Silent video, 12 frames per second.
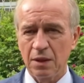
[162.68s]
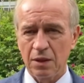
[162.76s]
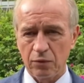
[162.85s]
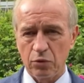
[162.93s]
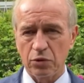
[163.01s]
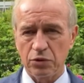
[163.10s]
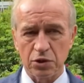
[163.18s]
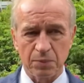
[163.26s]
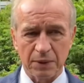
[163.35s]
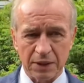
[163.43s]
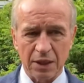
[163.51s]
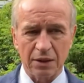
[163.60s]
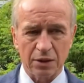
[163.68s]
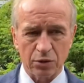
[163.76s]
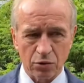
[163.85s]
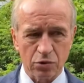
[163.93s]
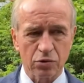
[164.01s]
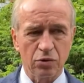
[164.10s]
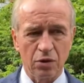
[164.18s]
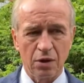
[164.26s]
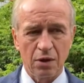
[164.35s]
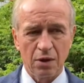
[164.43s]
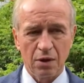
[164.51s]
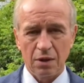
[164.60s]
вот, несмотря на то, что
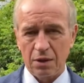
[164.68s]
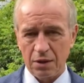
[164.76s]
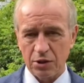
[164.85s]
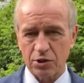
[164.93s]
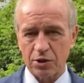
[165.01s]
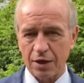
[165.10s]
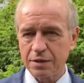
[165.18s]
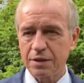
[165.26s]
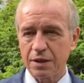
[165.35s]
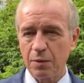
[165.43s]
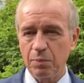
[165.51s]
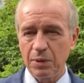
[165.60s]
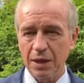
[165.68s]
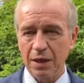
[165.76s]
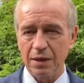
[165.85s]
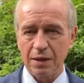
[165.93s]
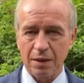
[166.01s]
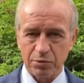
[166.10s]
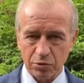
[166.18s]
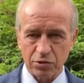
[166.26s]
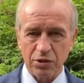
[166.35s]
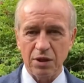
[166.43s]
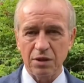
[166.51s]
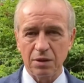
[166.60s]
и страсти кипели, и
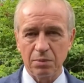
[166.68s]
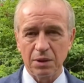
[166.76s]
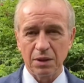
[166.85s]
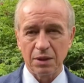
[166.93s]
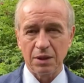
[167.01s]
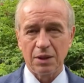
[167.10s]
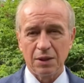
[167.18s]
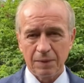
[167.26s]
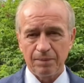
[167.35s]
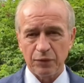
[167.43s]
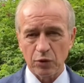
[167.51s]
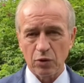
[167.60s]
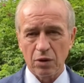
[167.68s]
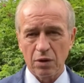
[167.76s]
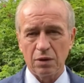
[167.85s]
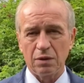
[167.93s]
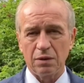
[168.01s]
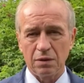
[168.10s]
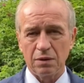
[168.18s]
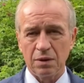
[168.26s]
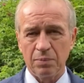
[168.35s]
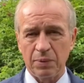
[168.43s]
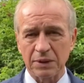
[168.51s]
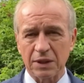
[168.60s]
обсуждение было. Но э,
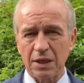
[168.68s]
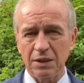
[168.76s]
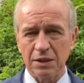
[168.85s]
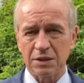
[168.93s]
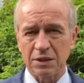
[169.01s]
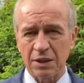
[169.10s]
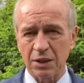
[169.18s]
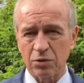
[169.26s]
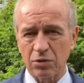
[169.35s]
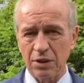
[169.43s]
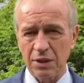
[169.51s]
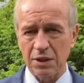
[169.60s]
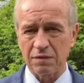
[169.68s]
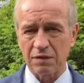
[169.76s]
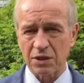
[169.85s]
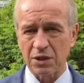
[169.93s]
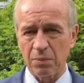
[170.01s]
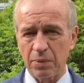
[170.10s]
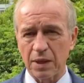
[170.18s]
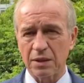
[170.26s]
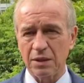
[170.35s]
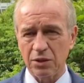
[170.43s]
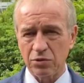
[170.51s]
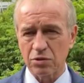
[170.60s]
по традиции, которая есть в нашей
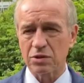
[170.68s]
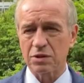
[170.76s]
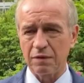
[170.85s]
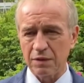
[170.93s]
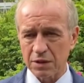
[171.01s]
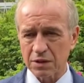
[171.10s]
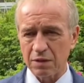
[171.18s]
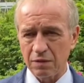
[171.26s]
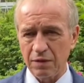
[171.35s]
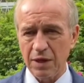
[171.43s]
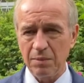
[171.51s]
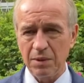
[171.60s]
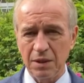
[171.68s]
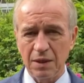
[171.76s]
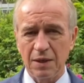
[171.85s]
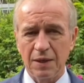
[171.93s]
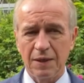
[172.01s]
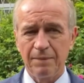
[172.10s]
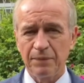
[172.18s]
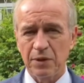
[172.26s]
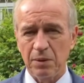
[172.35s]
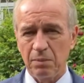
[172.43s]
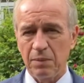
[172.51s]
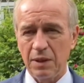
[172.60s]
партии еще с советского времени,
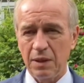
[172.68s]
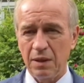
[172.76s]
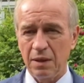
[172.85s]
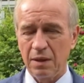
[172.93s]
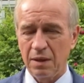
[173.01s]
мы,